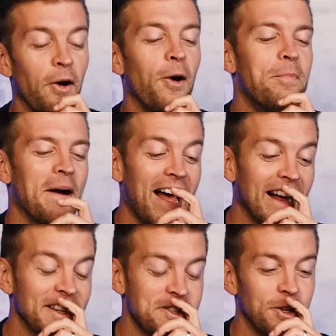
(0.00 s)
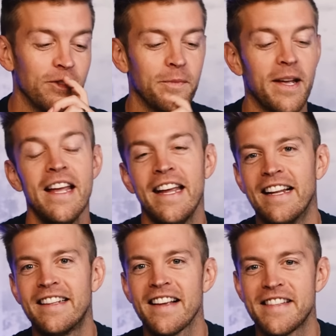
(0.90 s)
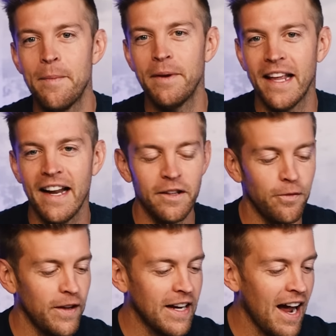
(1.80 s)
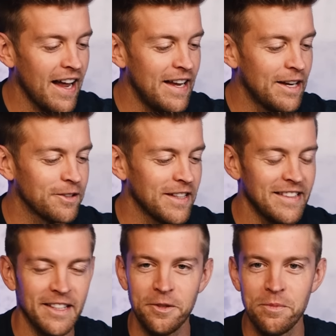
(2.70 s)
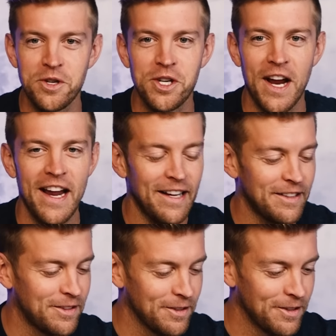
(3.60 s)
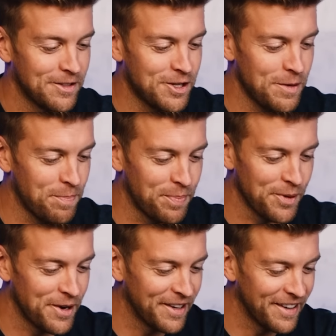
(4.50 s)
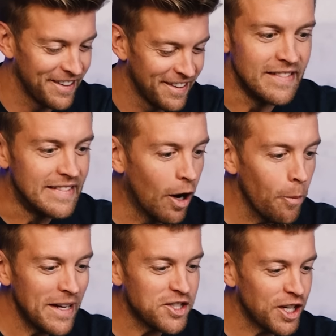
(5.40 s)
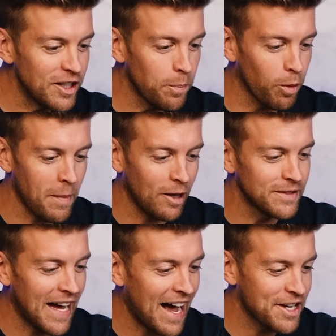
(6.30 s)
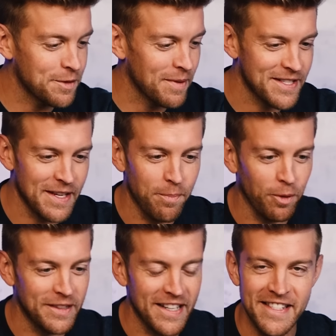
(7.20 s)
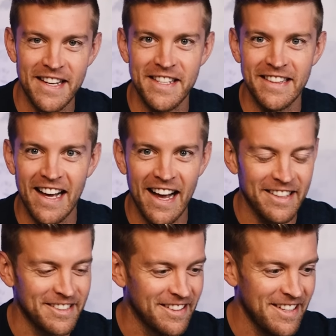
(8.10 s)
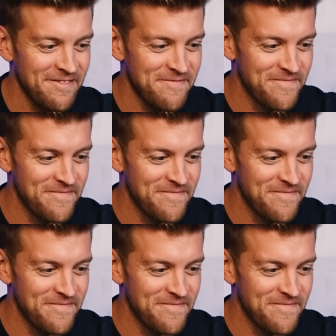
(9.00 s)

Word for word: Opa, ela é de novo também. Ele tá sempre querendo ficar rico, né? Dando um jeito. Tipo, não mentindo por maldade, mas sim por necessidade, né?